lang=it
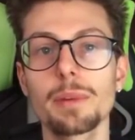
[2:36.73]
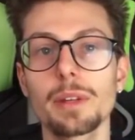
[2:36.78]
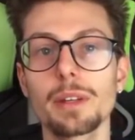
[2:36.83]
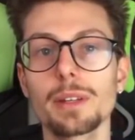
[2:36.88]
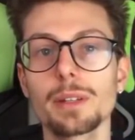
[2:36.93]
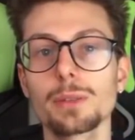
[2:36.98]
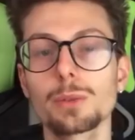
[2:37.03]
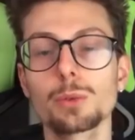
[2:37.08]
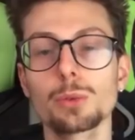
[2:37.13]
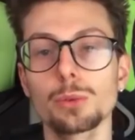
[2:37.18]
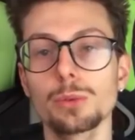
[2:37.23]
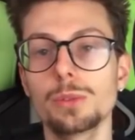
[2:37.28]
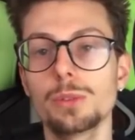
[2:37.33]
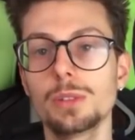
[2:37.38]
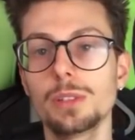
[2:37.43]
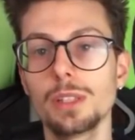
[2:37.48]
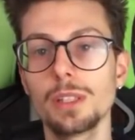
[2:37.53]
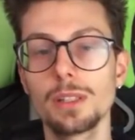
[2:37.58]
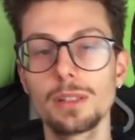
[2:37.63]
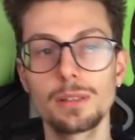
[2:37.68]
per
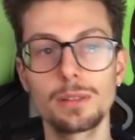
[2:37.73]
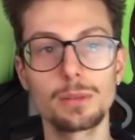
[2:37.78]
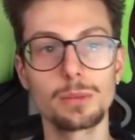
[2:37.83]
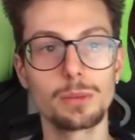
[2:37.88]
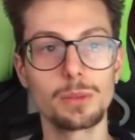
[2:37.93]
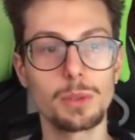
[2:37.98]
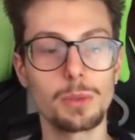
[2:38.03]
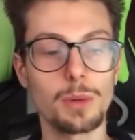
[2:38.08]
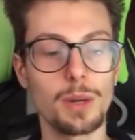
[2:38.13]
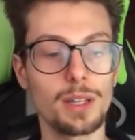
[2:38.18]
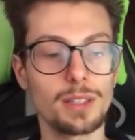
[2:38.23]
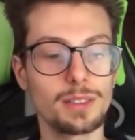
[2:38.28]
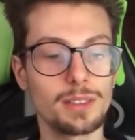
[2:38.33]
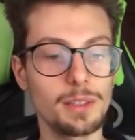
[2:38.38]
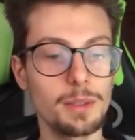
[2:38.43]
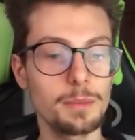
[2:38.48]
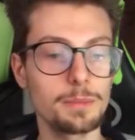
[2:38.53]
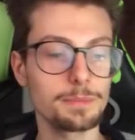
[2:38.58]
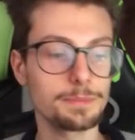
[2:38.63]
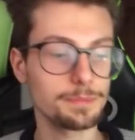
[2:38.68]
tutti, tutti
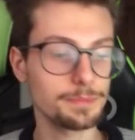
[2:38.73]
quanti.